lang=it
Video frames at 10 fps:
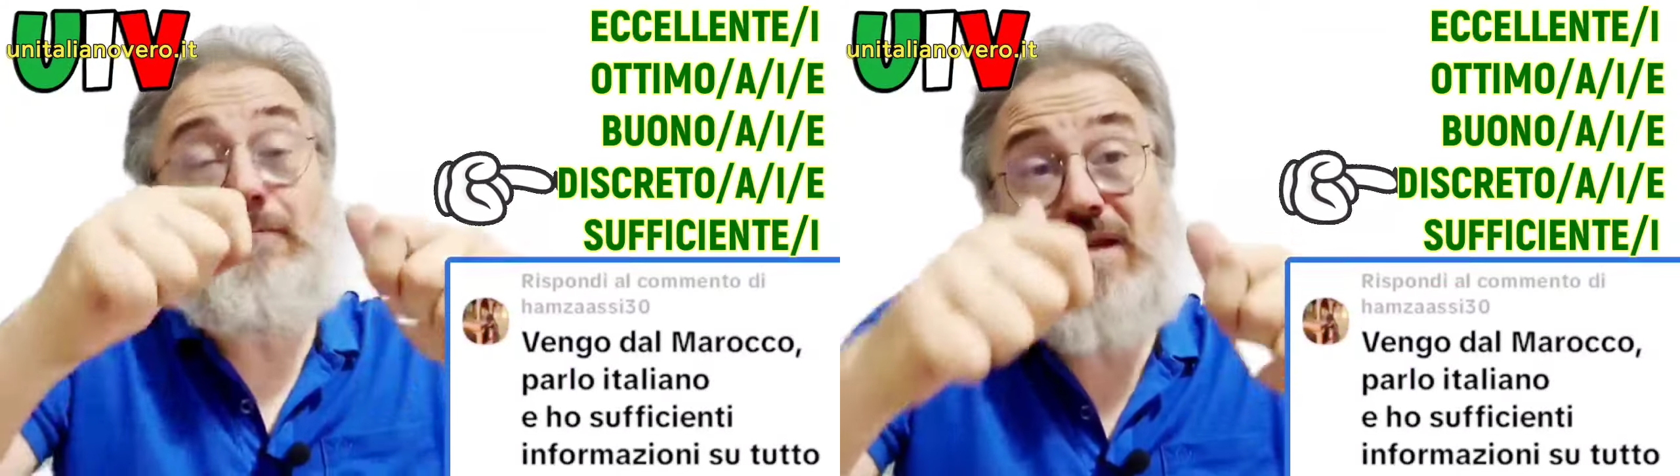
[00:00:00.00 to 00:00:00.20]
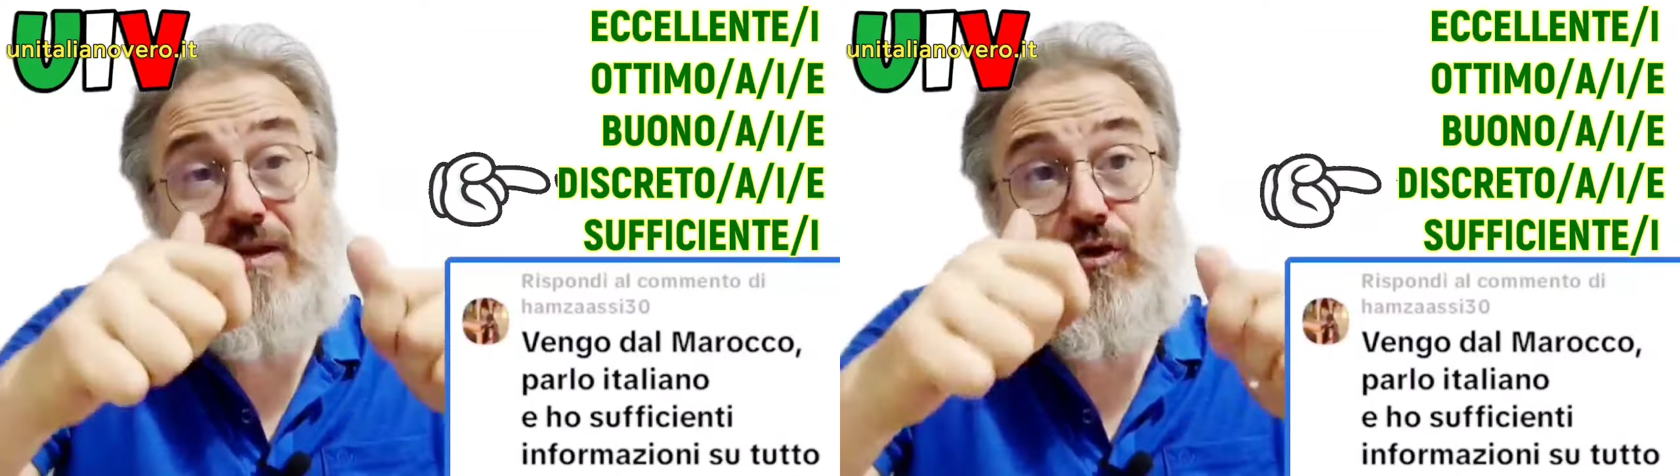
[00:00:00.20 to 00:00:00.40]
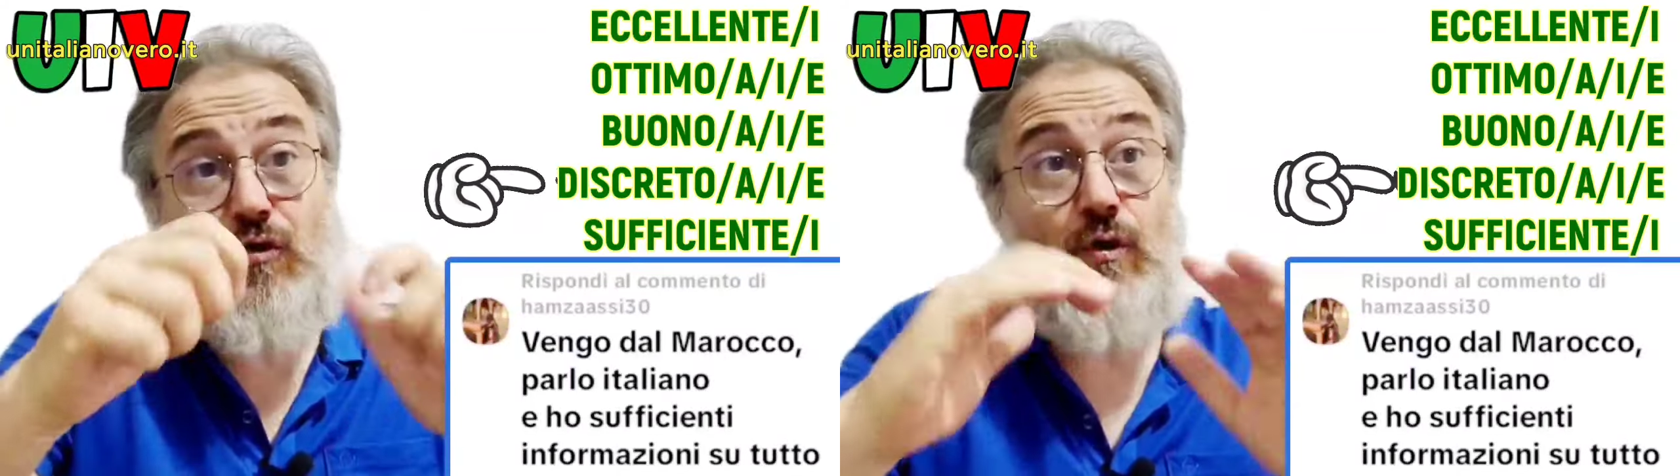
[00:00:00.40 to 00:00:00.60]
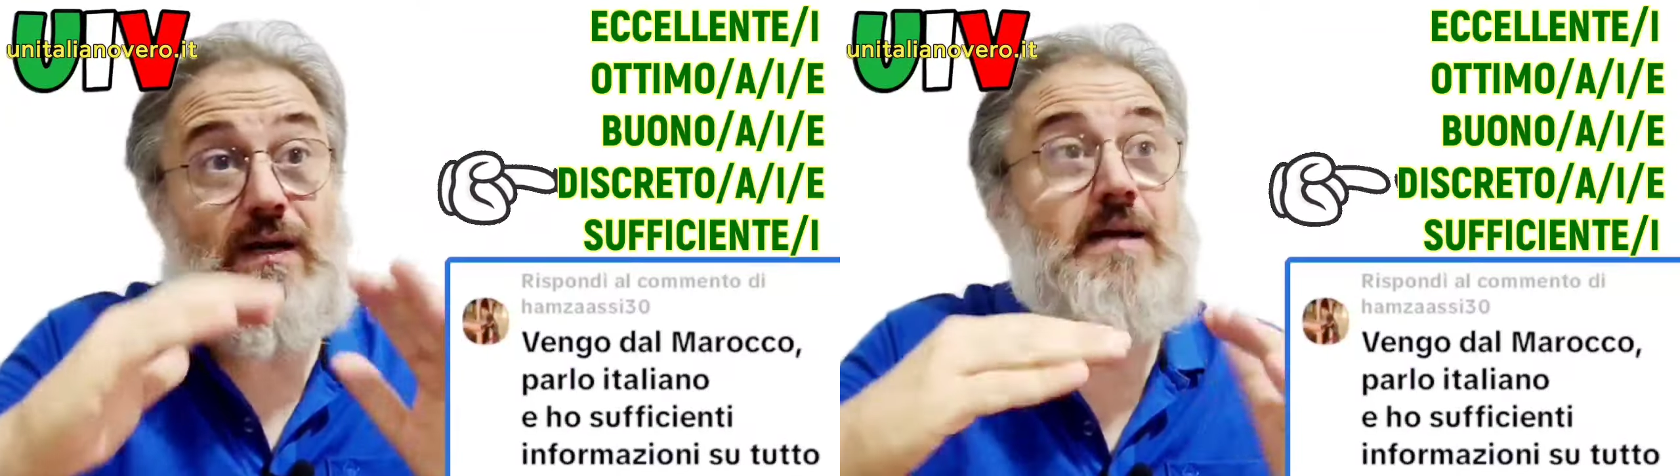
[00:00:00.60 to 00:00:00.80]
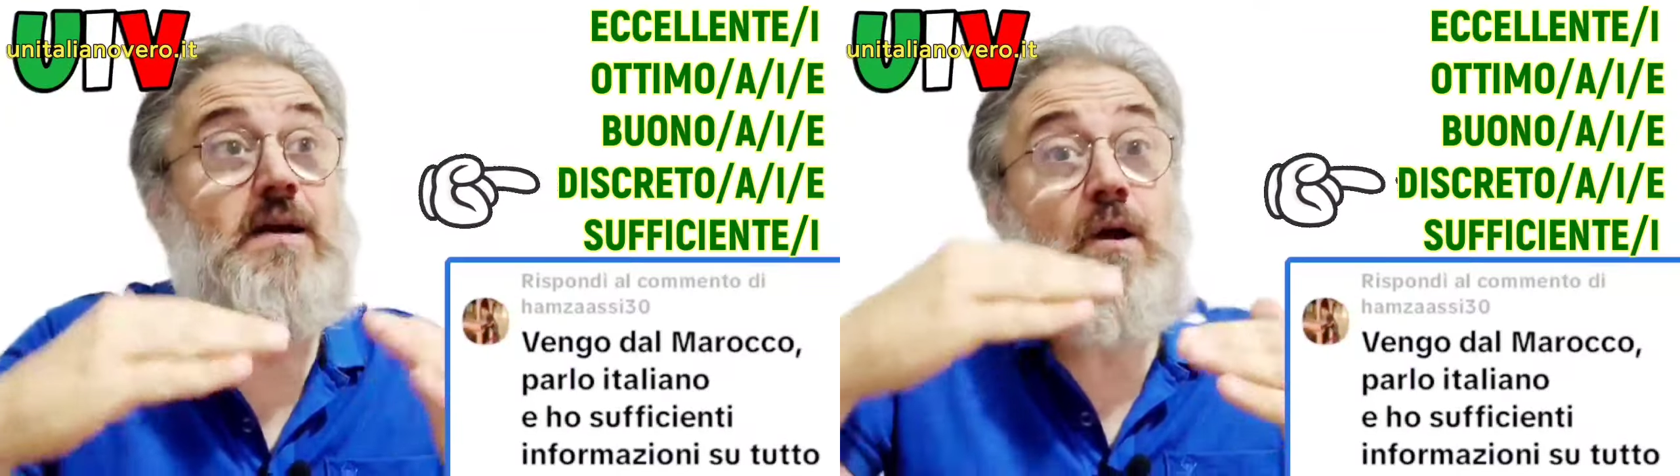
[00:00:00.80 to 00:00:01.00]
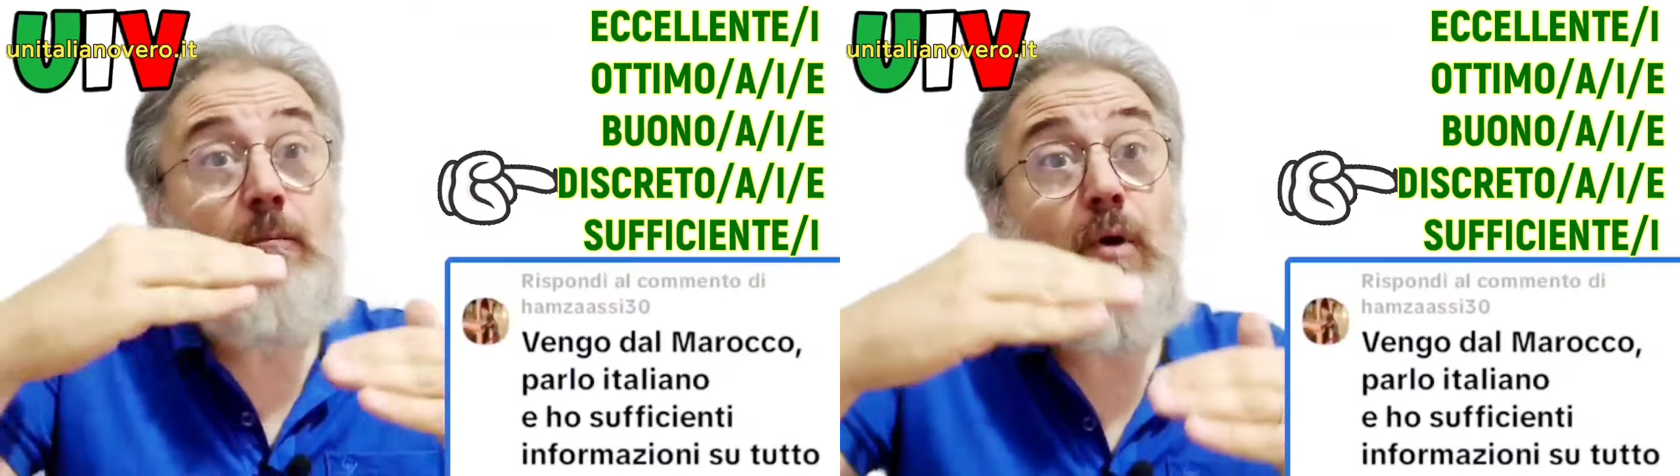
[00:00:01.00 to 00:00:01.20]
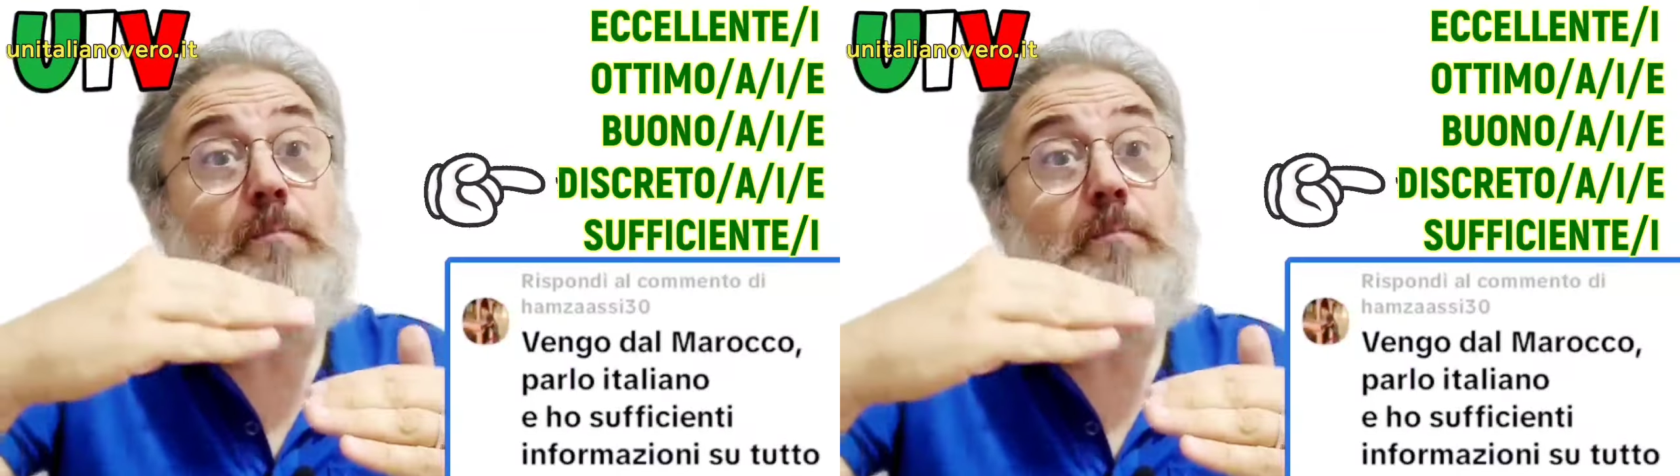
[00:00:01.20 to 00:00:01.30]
è migliore,